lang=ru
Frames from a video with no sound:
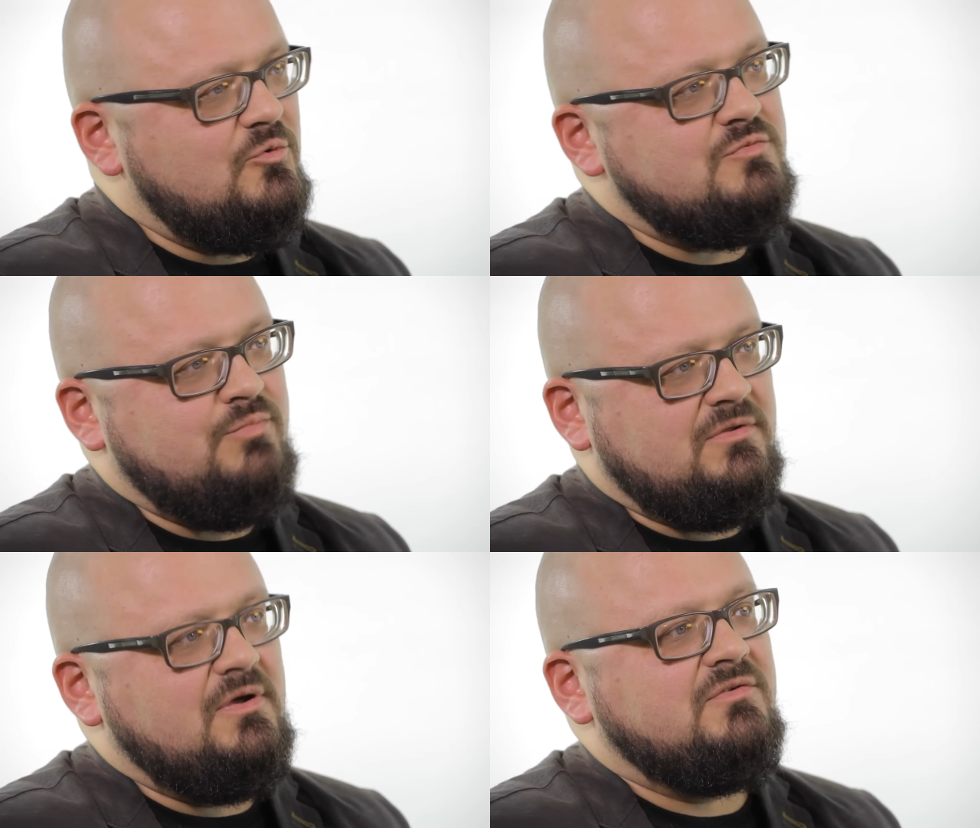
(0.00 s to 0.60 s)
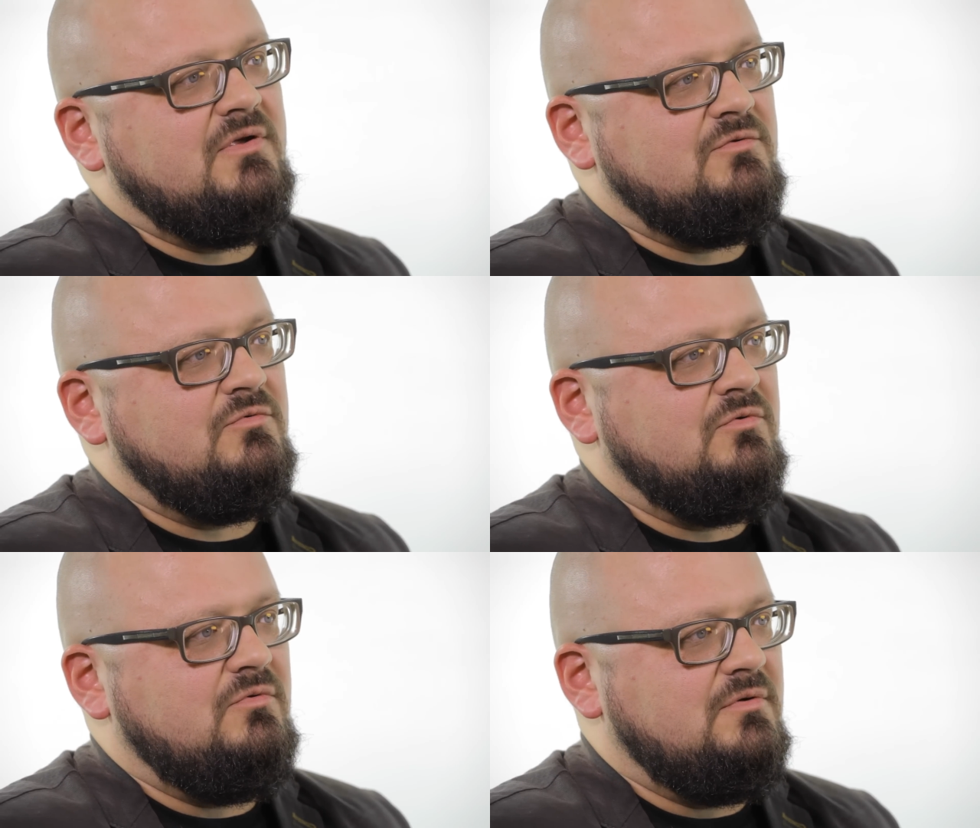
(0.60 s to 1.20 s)
бы очень
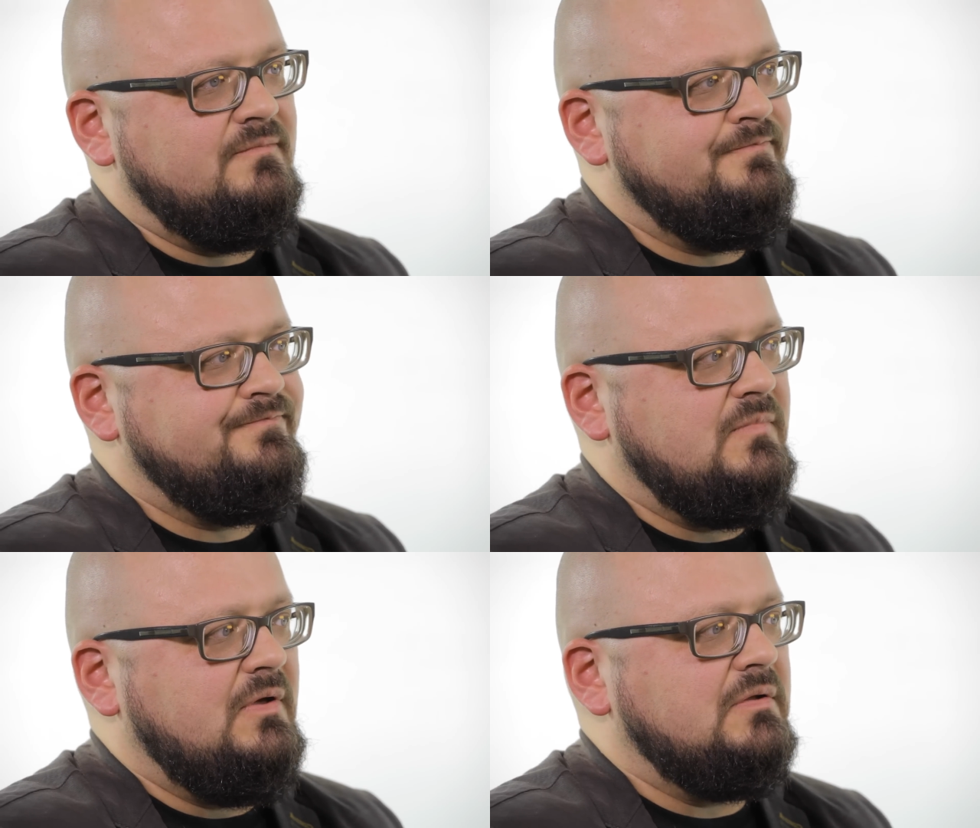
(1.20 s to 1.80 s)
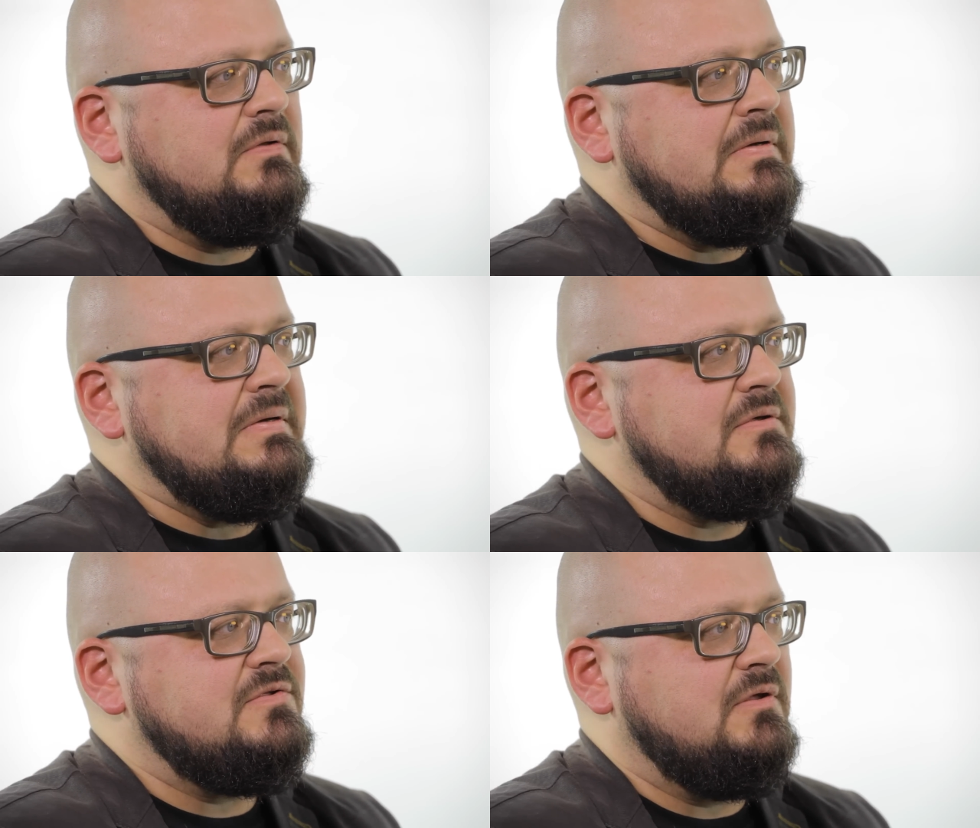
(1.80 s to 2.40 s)
парадоксальную роль.
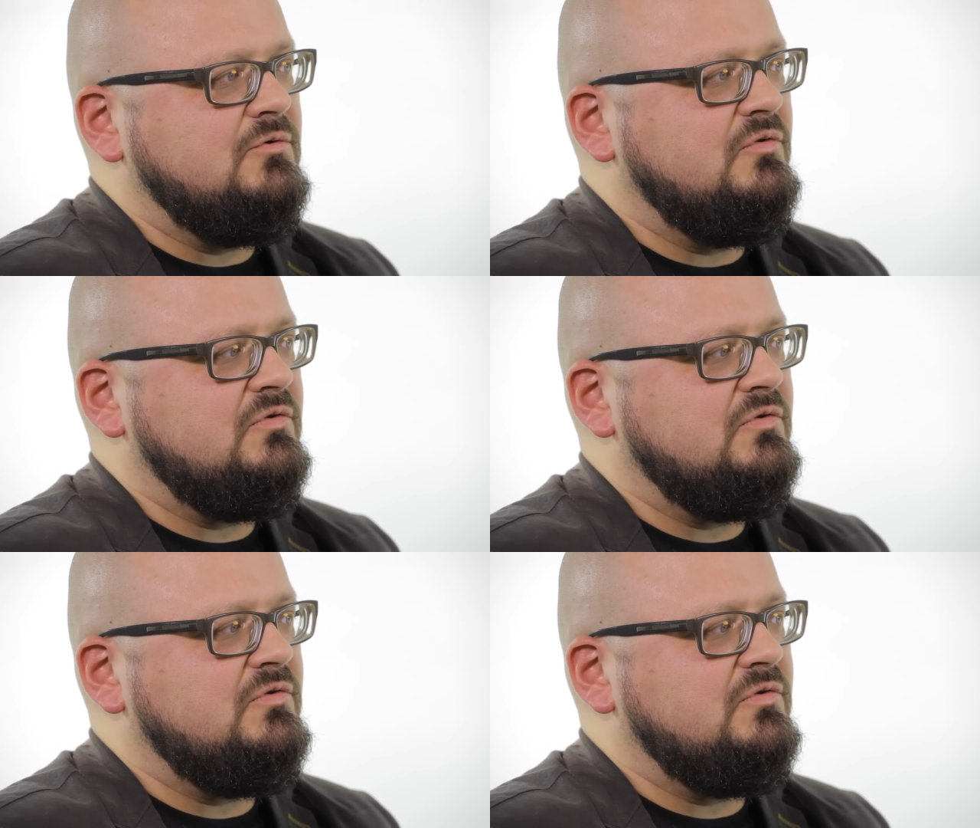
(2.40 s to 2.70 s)
Она, с одной